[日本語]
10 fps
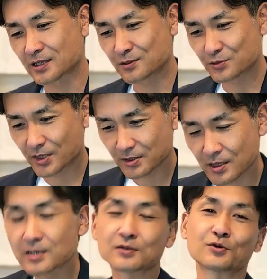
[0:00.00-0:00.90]
に向け
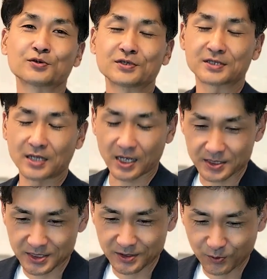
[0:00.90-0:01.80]
てどういった発
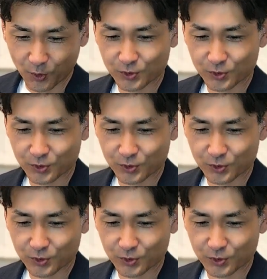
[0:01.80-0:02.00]
信を、